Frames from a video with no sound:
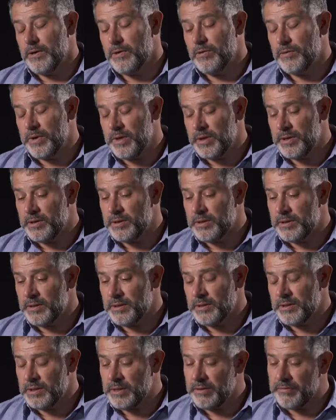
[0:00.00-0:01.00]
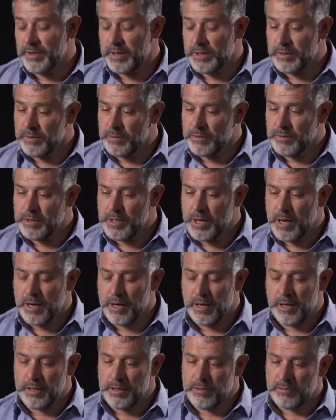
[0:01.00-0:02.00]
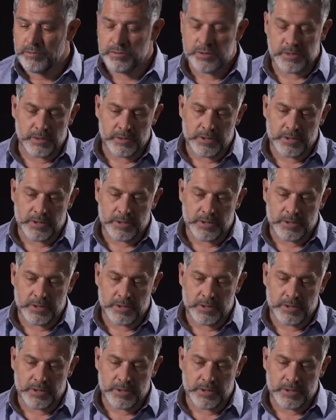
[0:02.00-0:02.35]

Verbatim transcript: Oui, c'est vrai qu'on sent